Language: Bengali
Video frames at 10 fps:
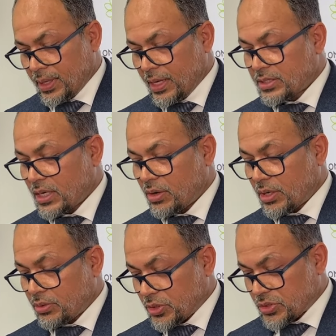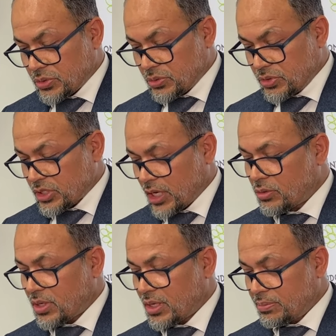এছাড়া অনেক কষ্ট
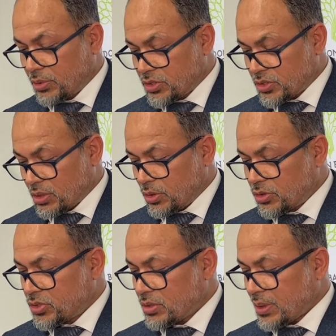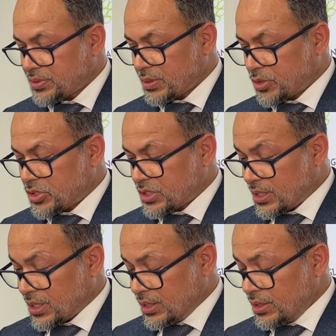সাধনা পরিশ্রমে অর্জিত ব্যবসা
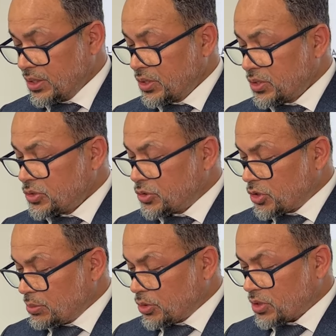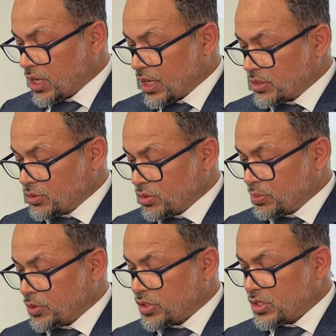প্রতিষ্ঠানকে ঝুঁকিমুক্ত রাখার জন্য
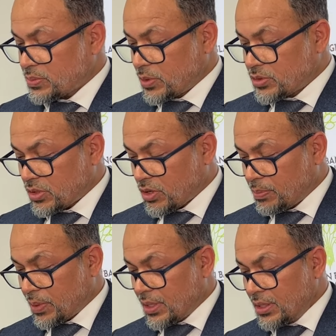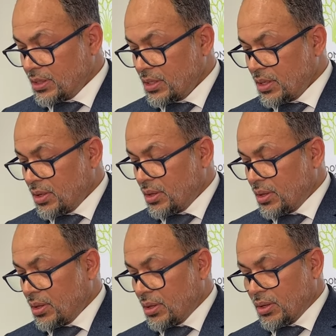প্রতিটি স্পন্সর কোম্পানি
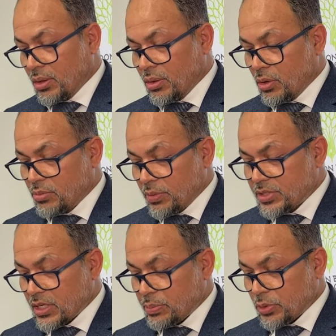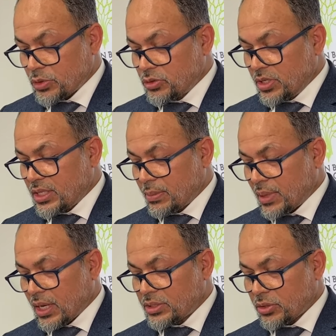হোম অফিসের প্রযোজ্য
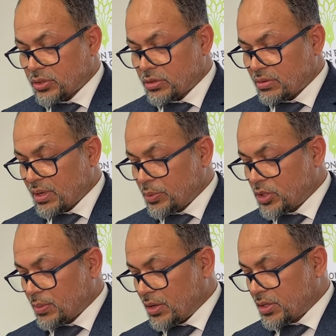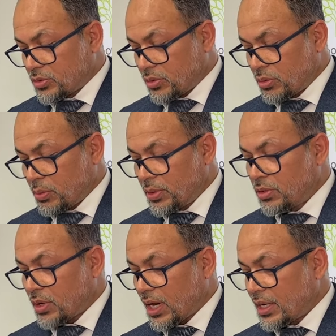নীতিমালা যথাযথভাবে প্রতিপালনের জন্য
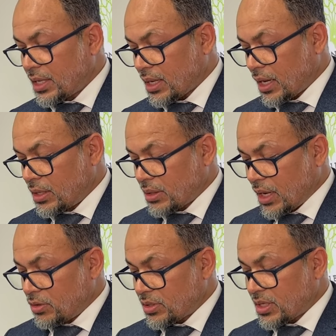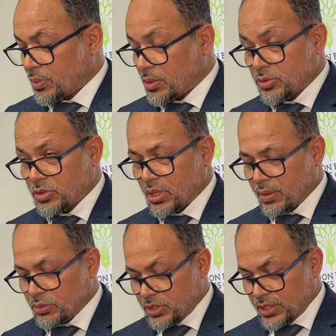অভিজ্ঞ আইনের আইনজ্ঞের পরামর্শ
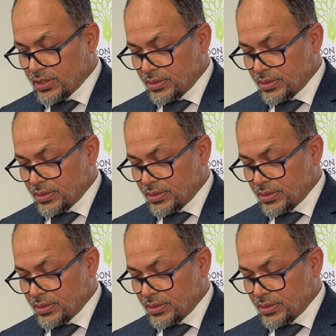নেওয়া উচিত